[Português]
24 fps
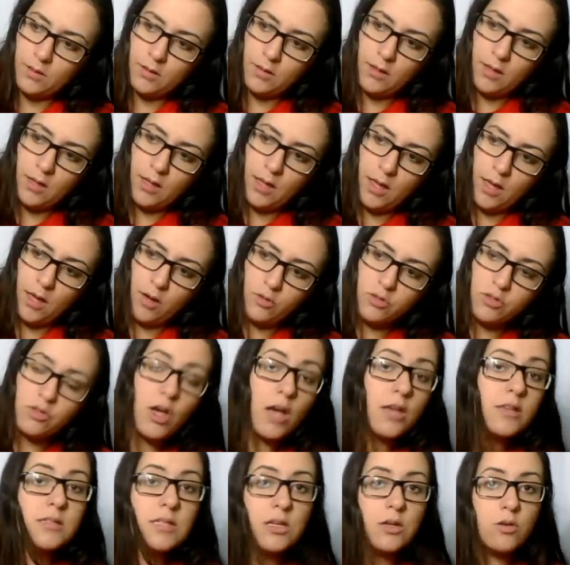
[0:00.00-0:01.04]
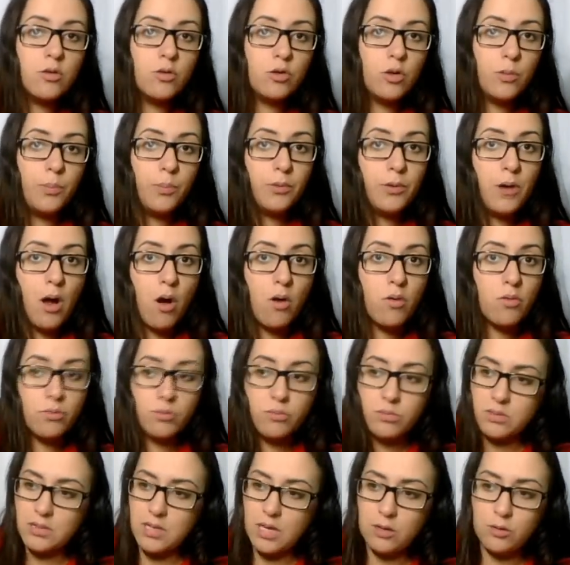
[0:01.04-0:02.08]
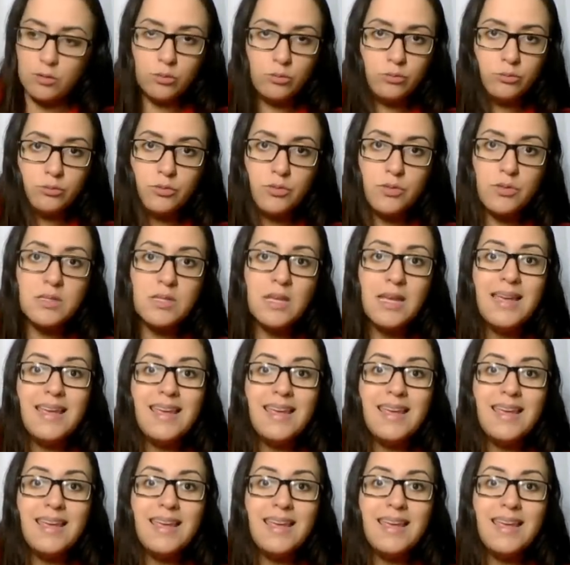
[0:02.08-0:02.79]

Eu só seguro por alguns segundos